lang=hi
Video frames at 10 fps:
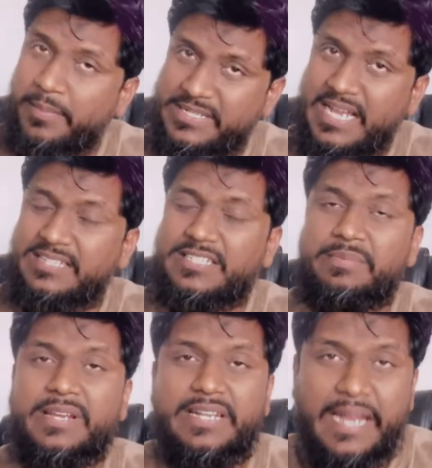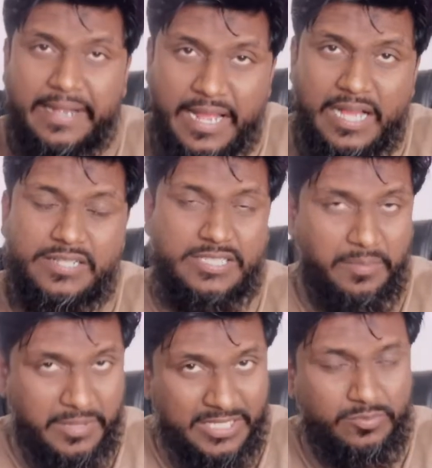पचास जीबी डेटा
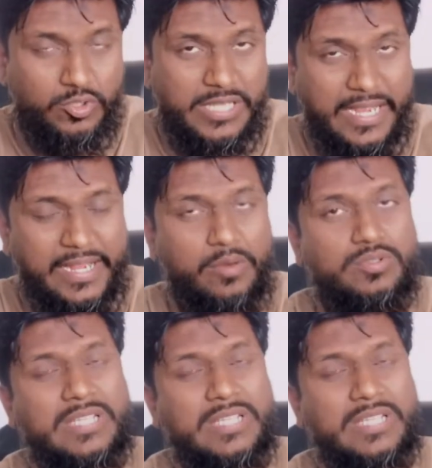जब खत्म हो जाएगा